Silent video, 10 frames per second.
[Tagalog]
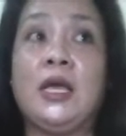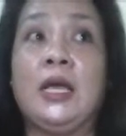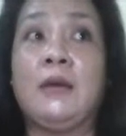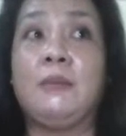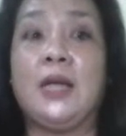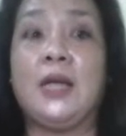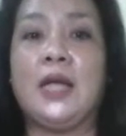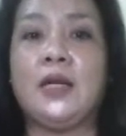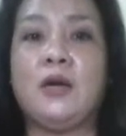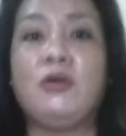Bigla
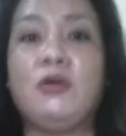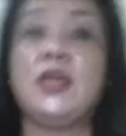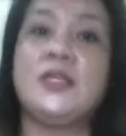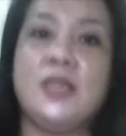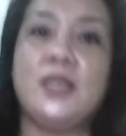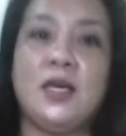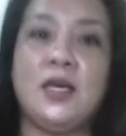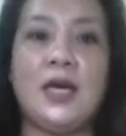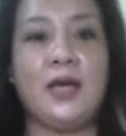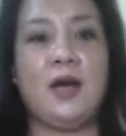nila, okay, sige,
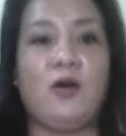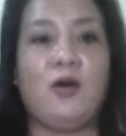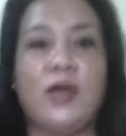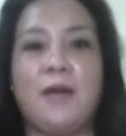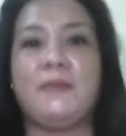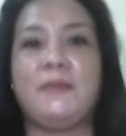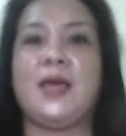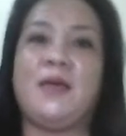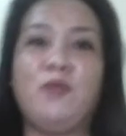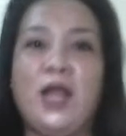yaya, o yan, bigay
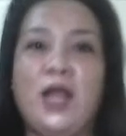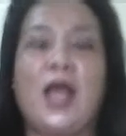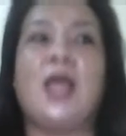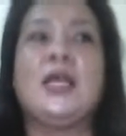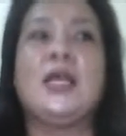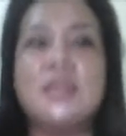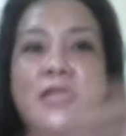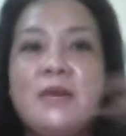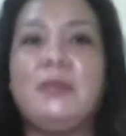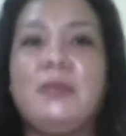mo na.
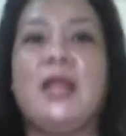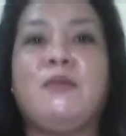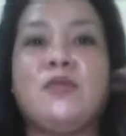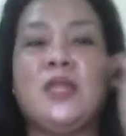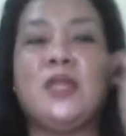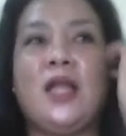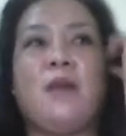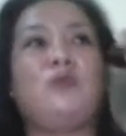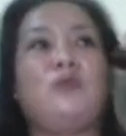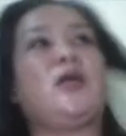Sige, bilan mo sila,
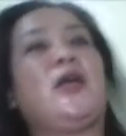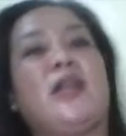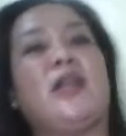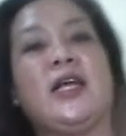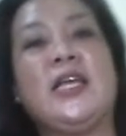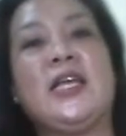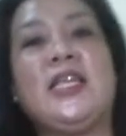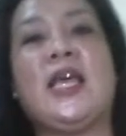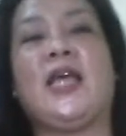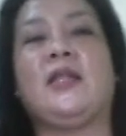punta kayo ng
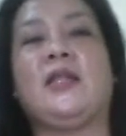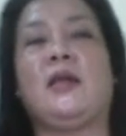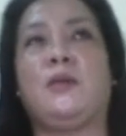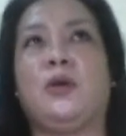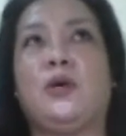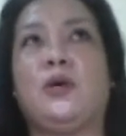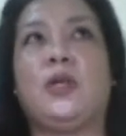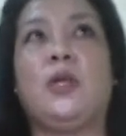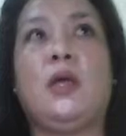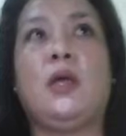ganyan. Alam mo yon
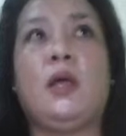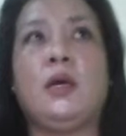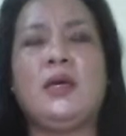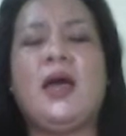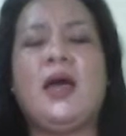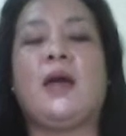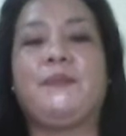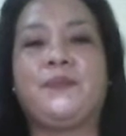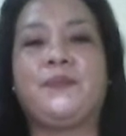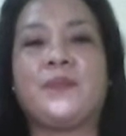Yeah.
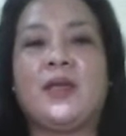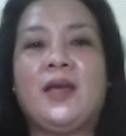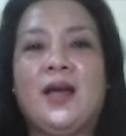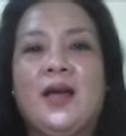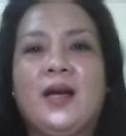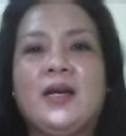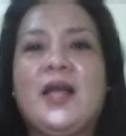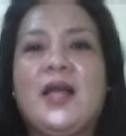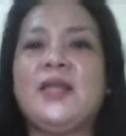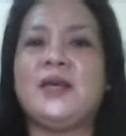Uh,
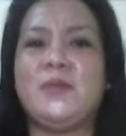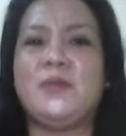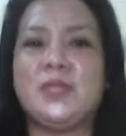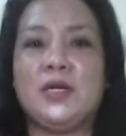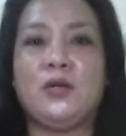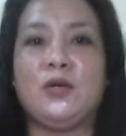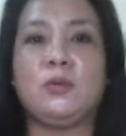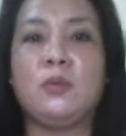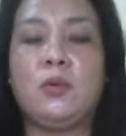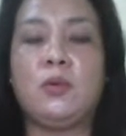galing kami sa ganung
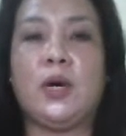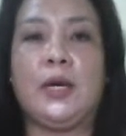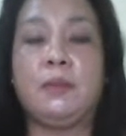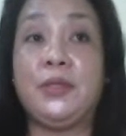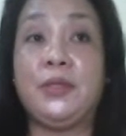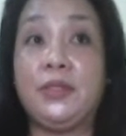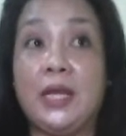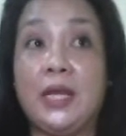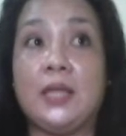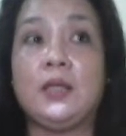buhay. But
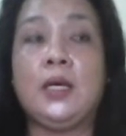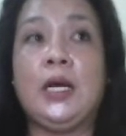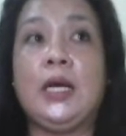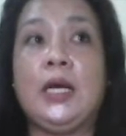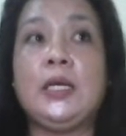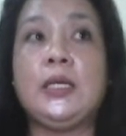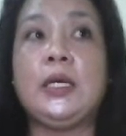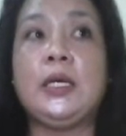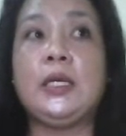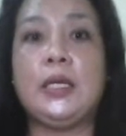then, hindi
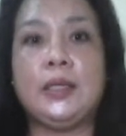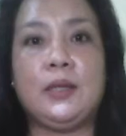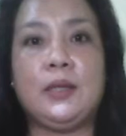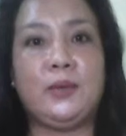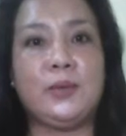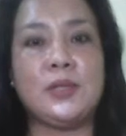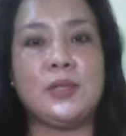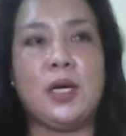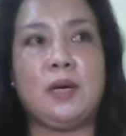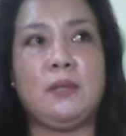nila tinuro
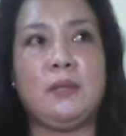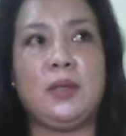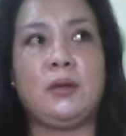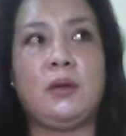sa amin